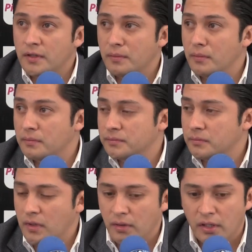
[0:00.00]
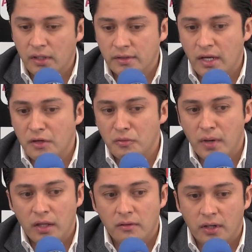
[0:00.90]
hace, en este año y
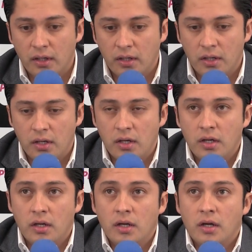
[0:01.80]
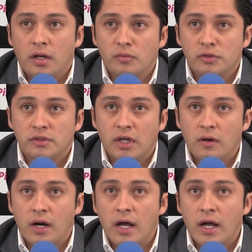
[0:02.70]
medio que, que hemos estado a